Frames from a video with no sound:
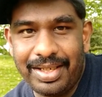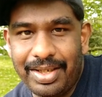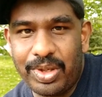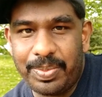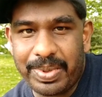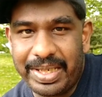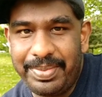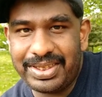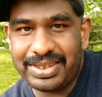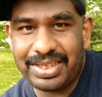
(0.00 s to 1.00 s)
ஒரு ப்ரைம்
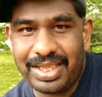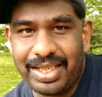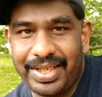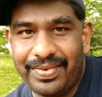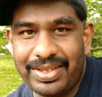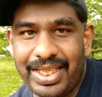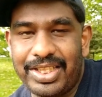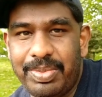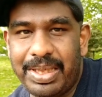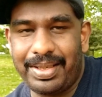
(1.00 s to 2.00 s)
மினிஸ்டராக நீங்கள் வந்து
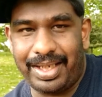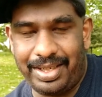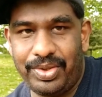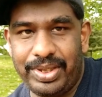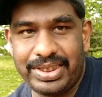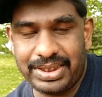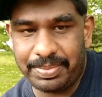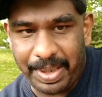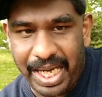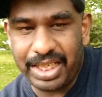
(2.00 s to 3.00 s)
எதுவுமே நோ இட் இஸ்
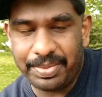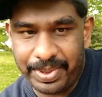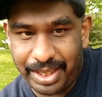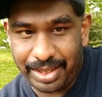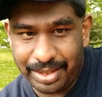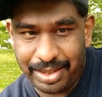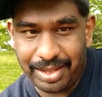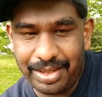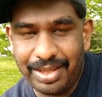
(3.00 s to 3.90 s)
அ பேண்டமிக் அண்ட்